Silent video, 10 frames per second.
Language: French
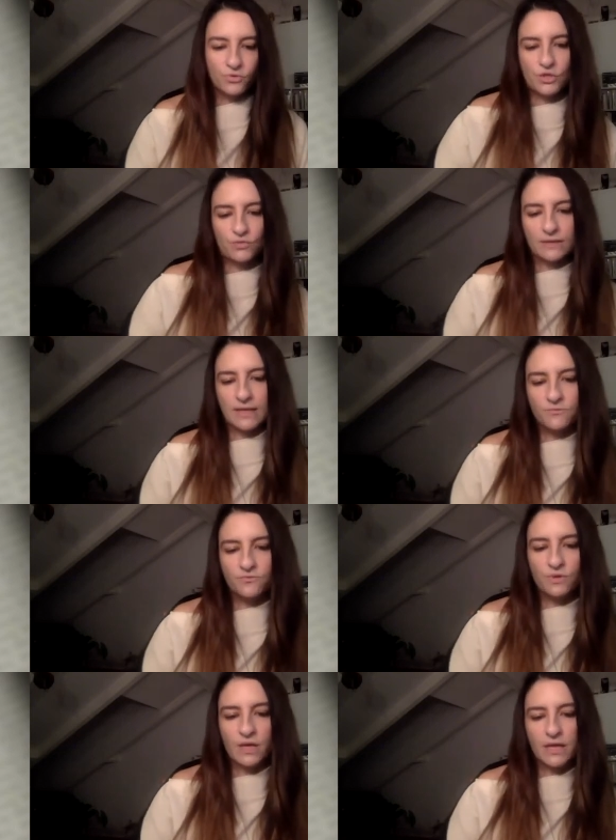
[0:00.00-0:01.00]
une histoire
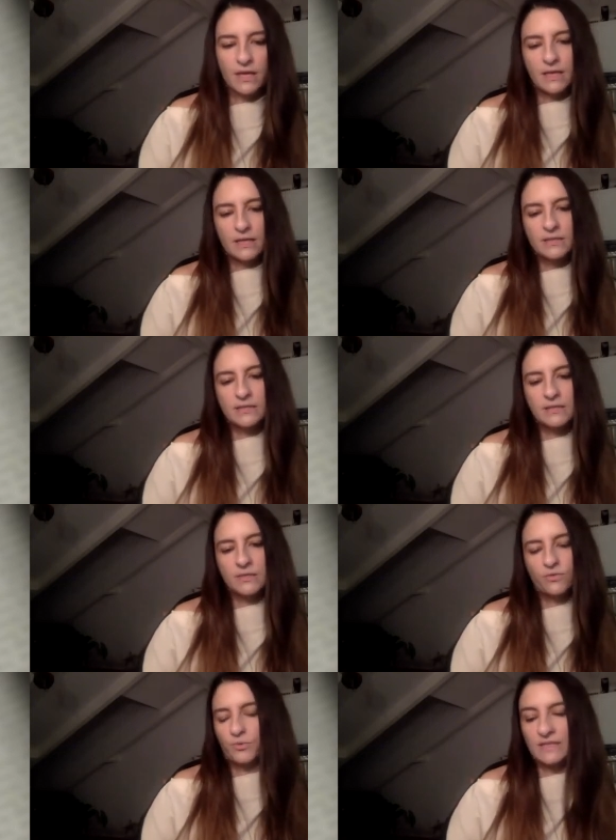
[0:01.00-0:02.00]
d'amour et
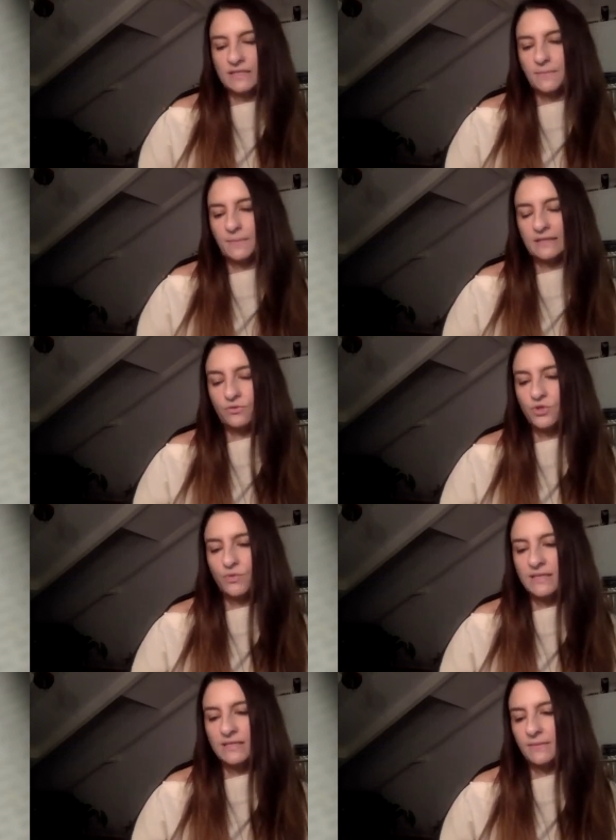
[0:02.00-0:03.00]
que peut-être c'est Tu
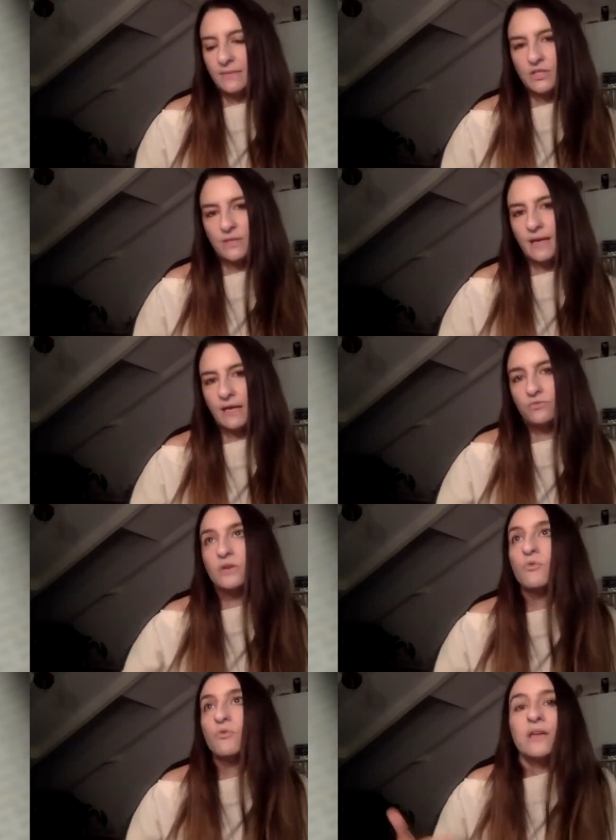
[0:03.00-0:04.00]
vas dire, j'ai pas un
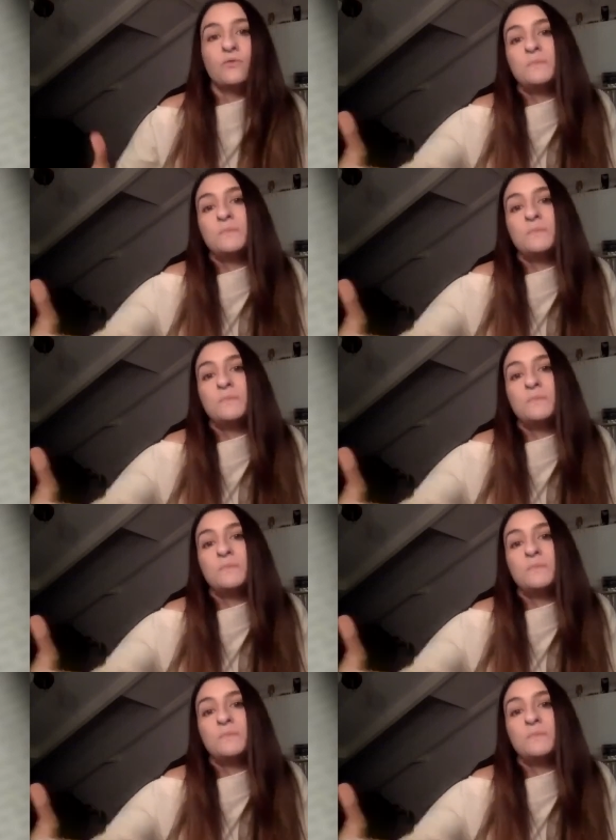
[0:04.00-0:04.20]
autre mot, et une